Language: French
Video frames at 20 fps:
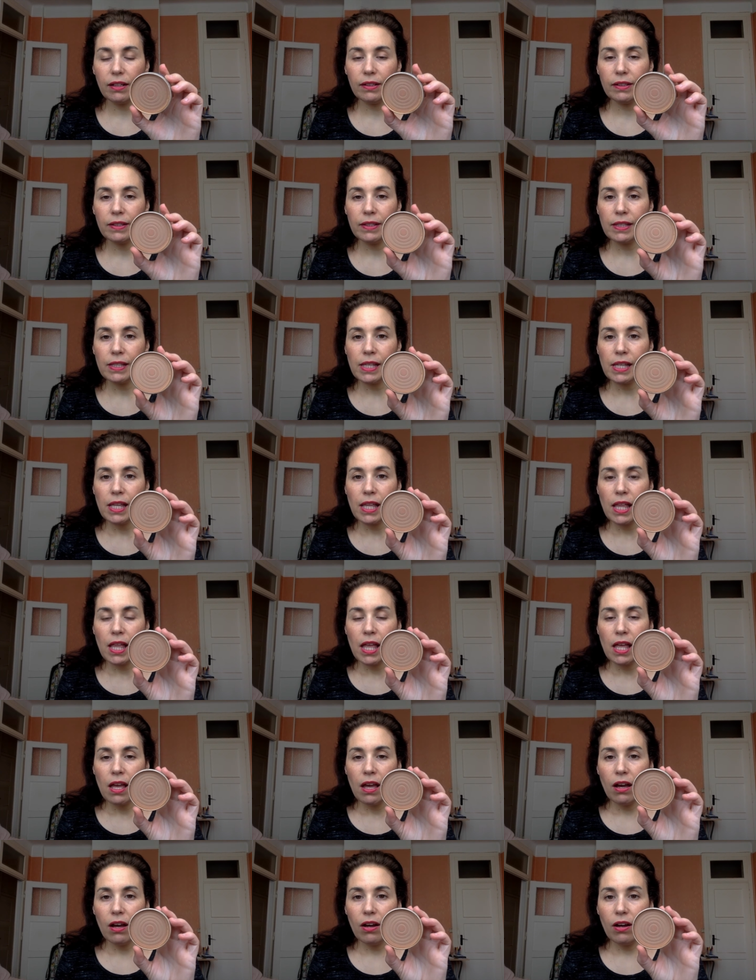Hein.
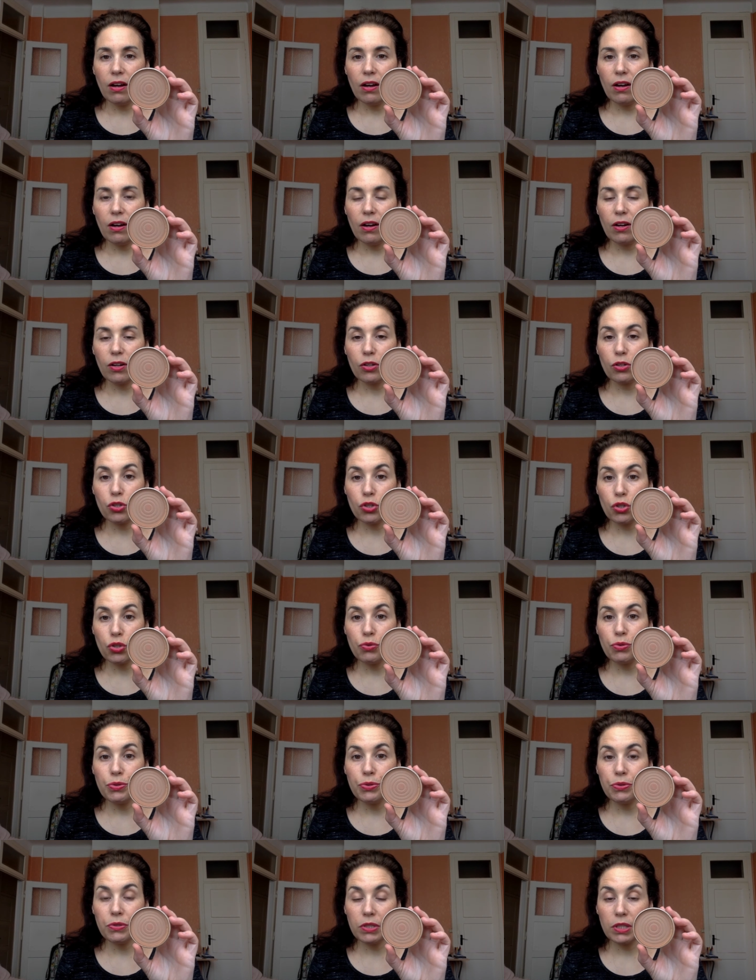Euh, que je
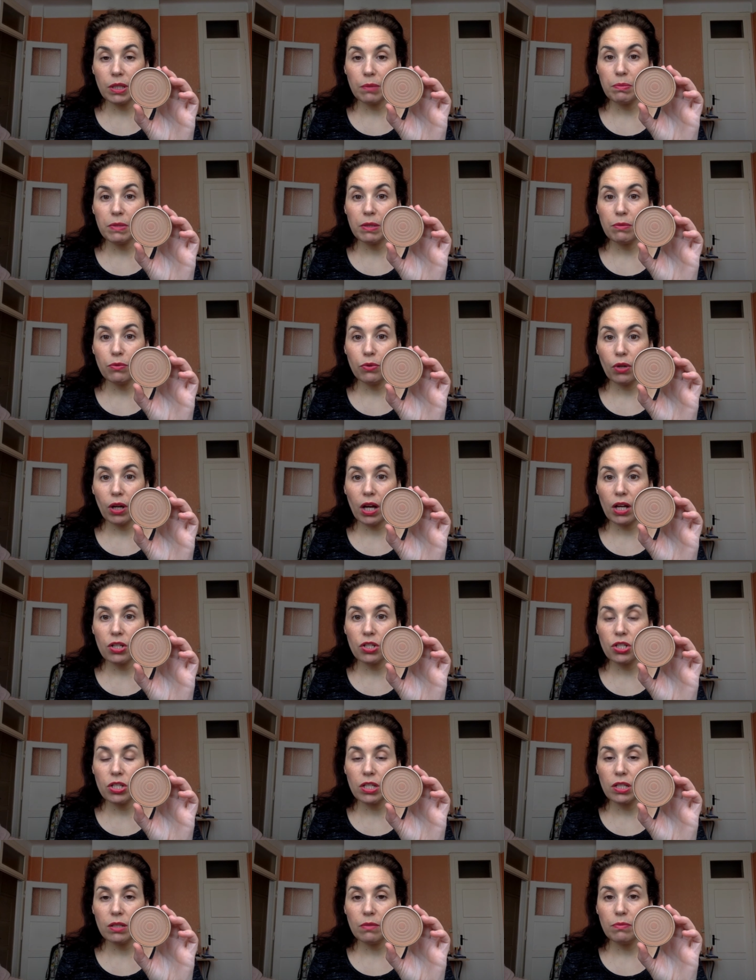suis susceptible de
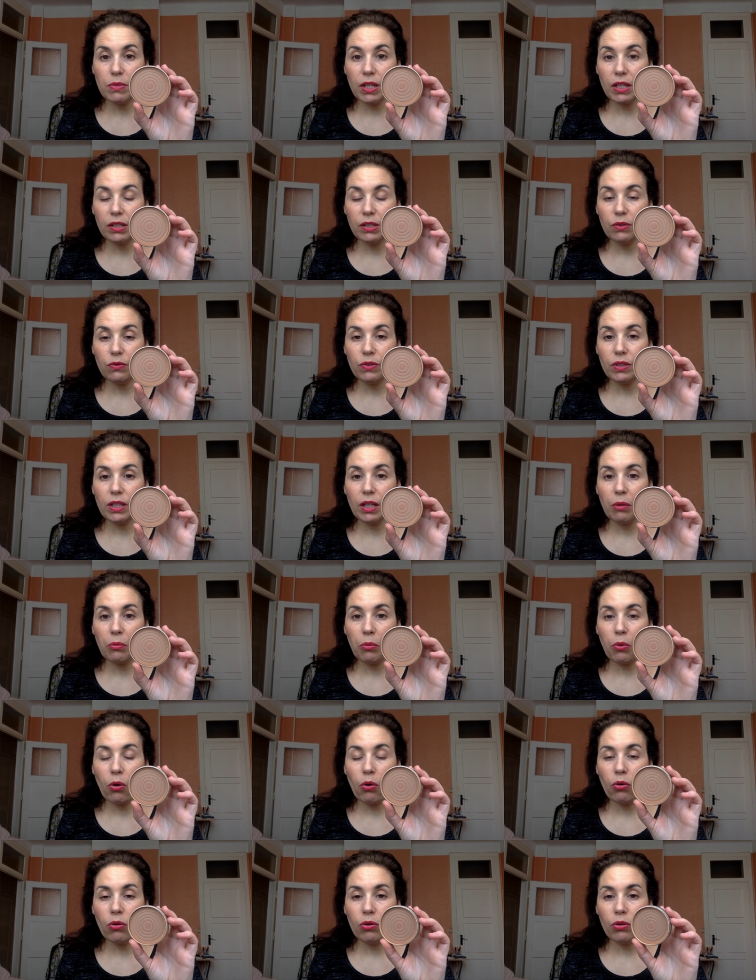racheter, bien
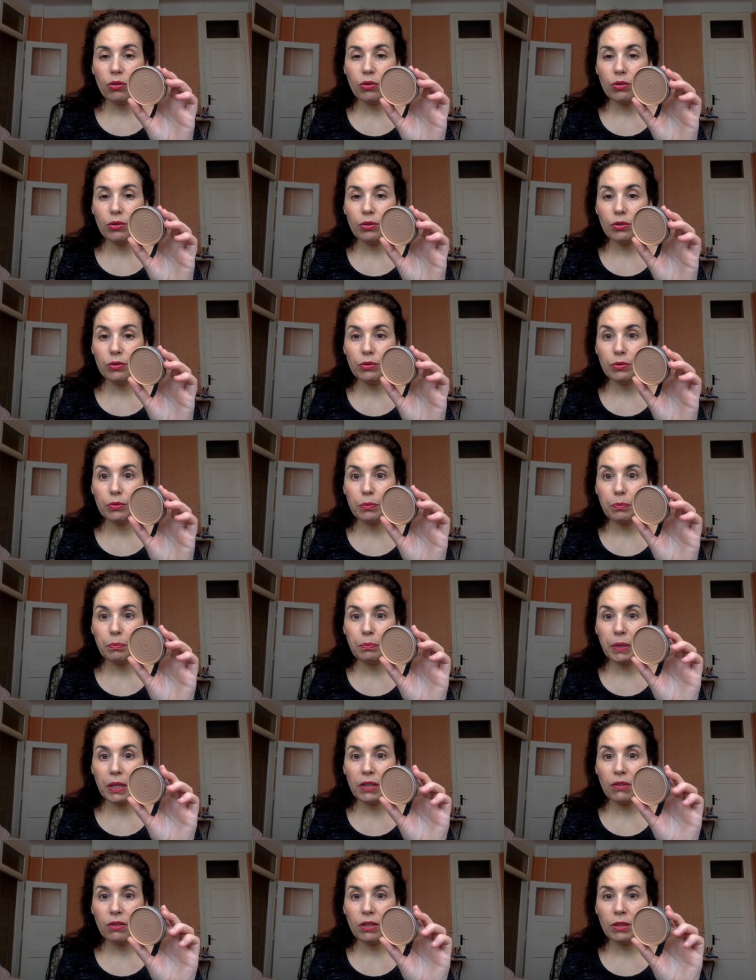évidemment, euh,
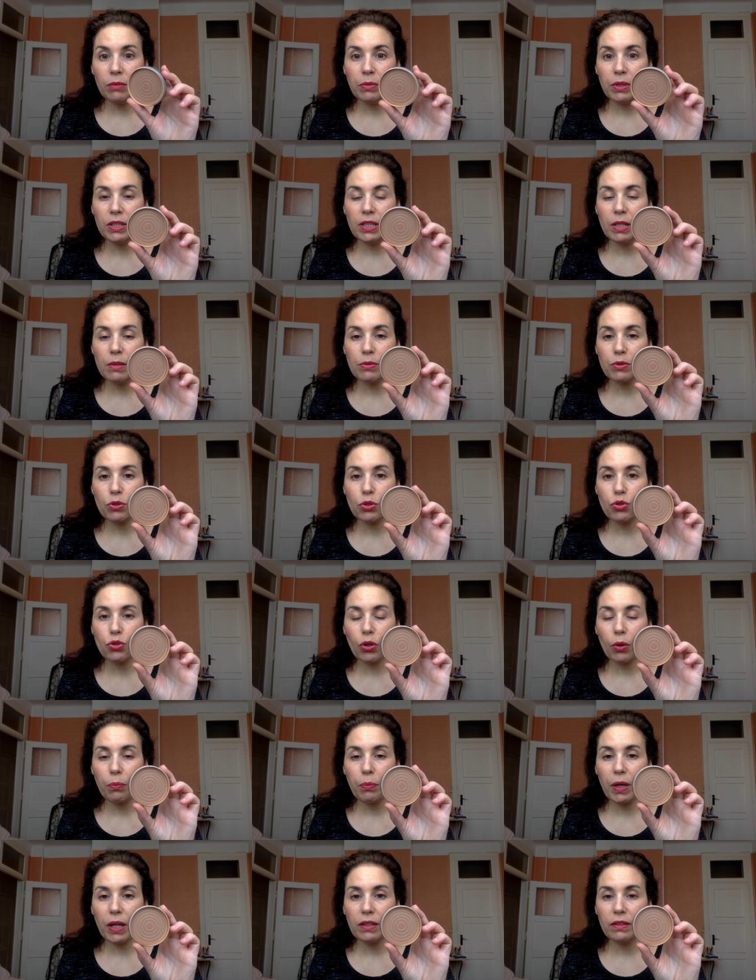pas dans l'immédiat parce que je suis
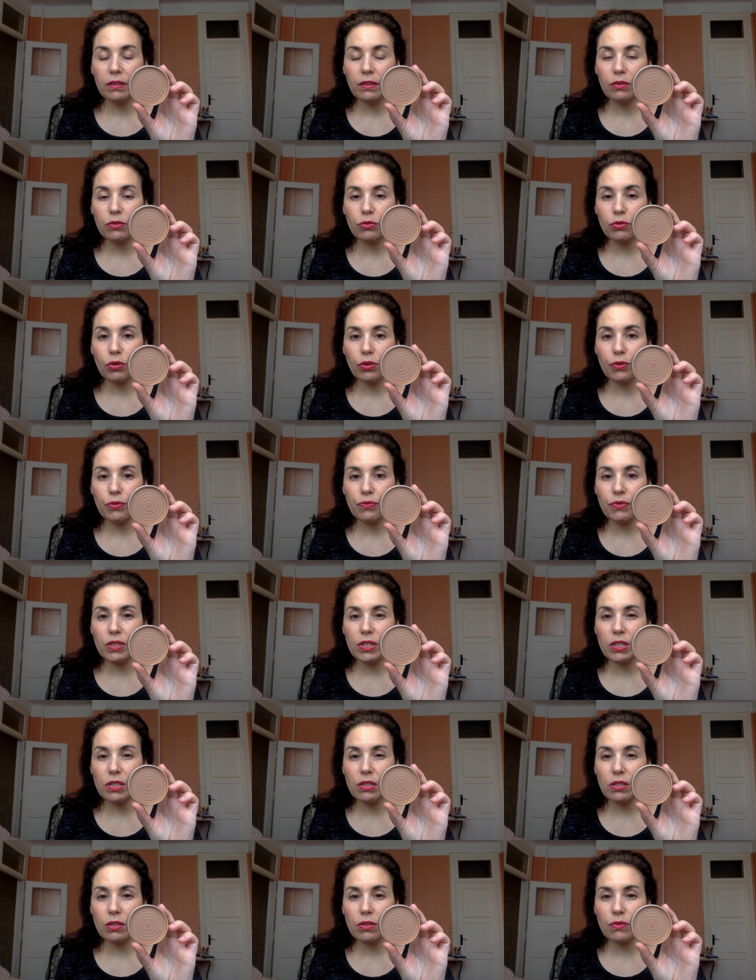repartie sur le
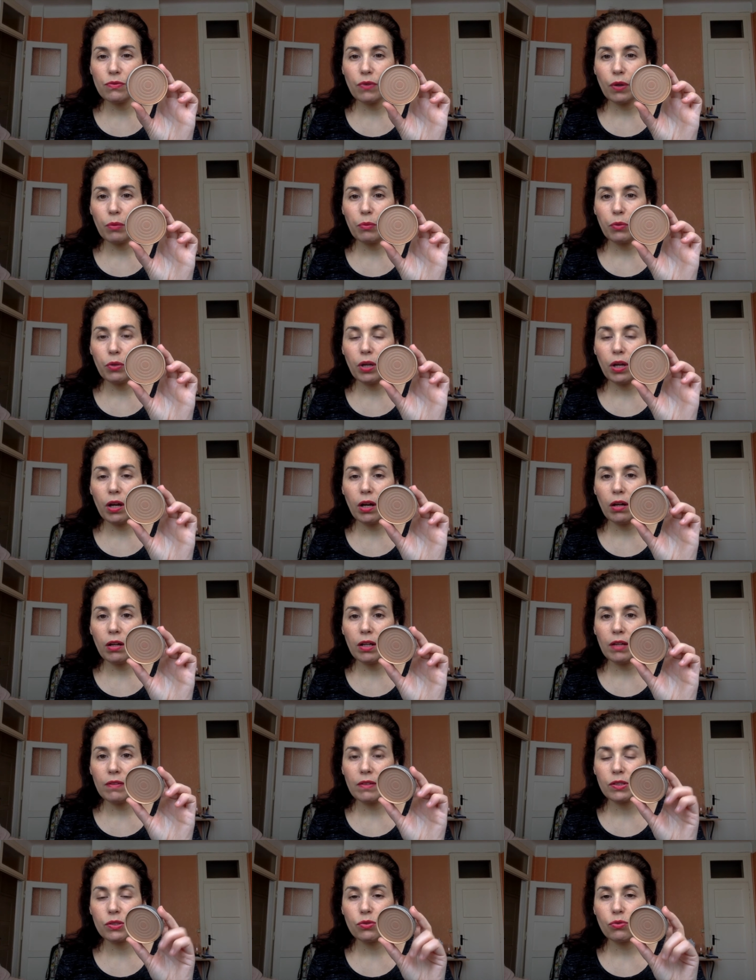Physician's Formula,
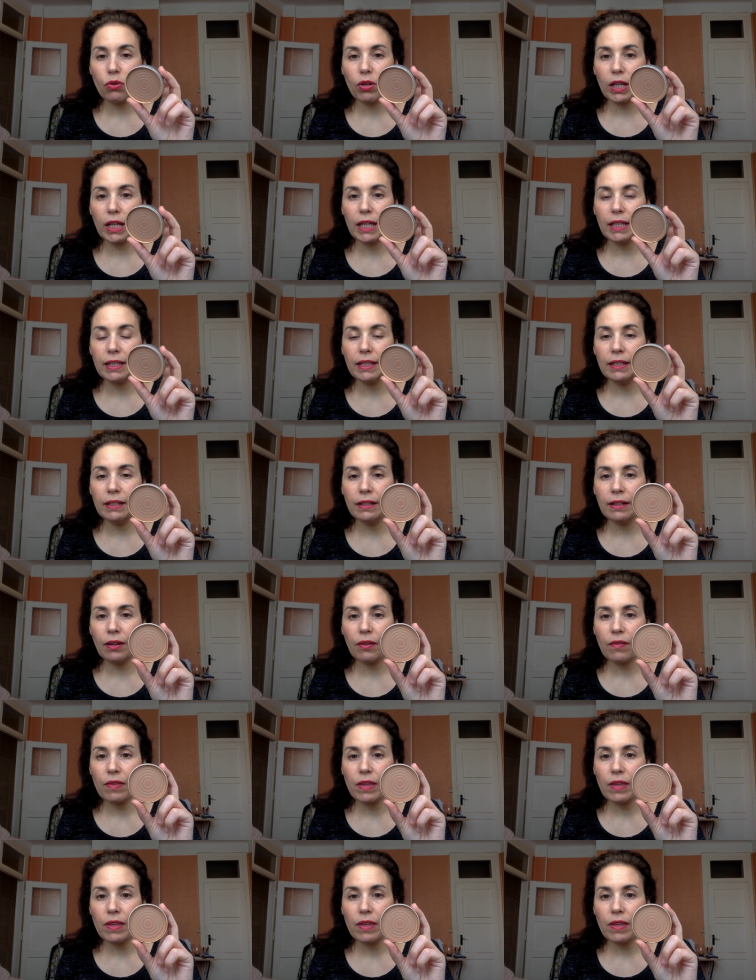la version organique,